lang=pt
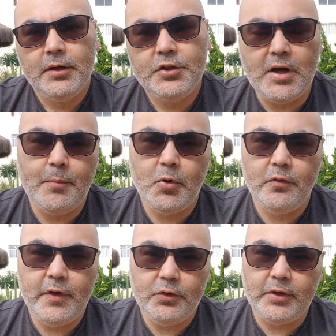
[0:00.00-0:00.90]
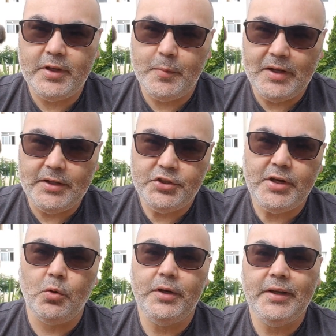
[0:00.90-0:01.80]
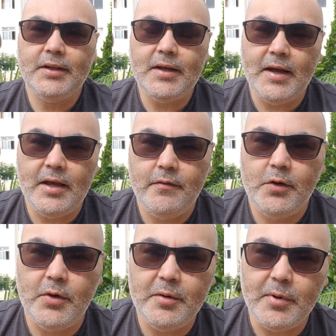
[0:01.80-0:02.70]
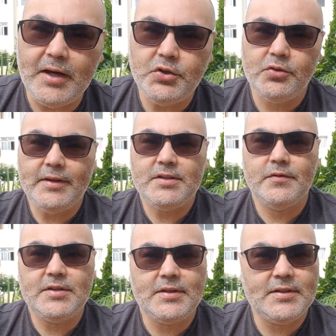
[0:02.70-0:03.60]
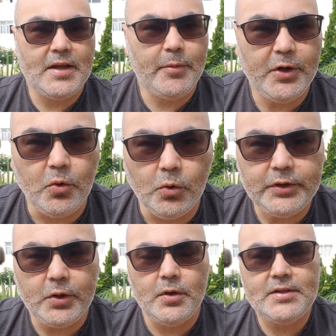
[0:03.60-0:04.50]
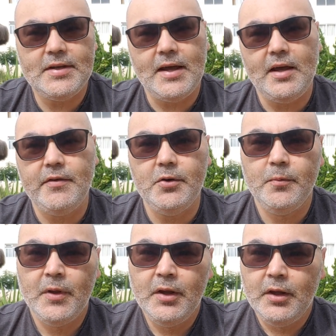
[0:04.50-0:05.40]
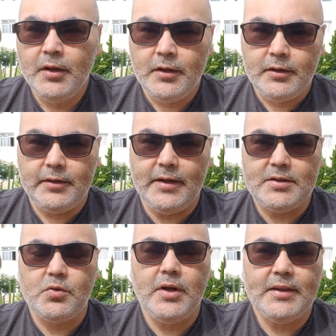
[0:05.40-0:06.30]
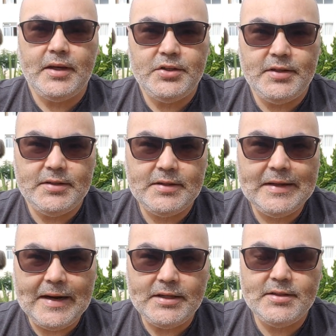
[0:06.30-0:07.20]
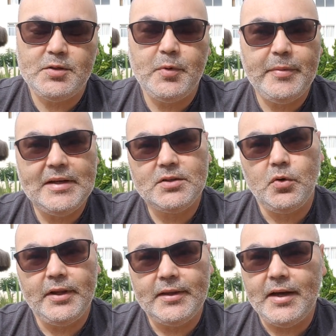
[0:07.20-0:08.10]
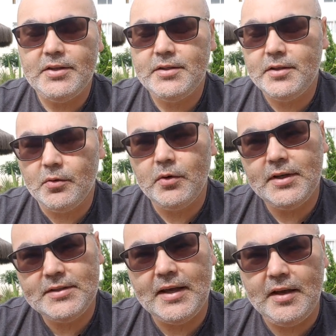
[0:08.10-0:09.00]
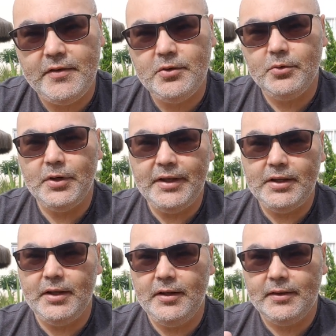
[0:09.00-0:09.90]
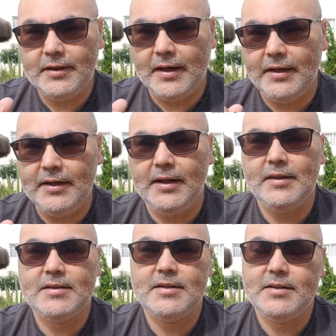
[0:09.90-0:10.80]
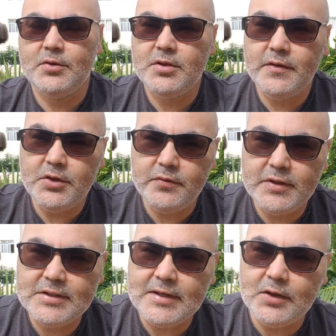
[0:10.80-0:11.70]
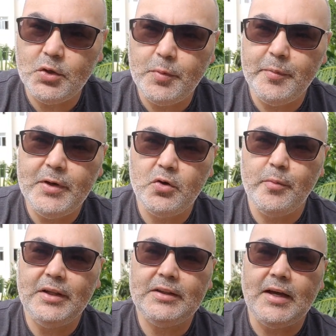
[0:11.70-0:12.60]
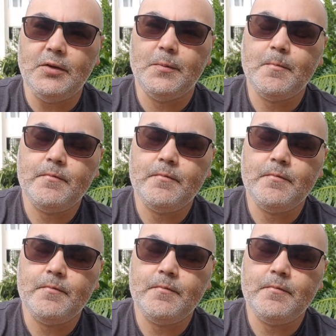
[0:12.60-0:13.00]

Já aproveito aqui para deixar o link da Avenue aí embaixo, né? Se você quiser abrir conta e conhecer a Avenue, tem as corretagens grátis, as primeiras corretagens, então conheça a Avenue. O link está aí na descrição desse vídeo fixado no primeiro comentário.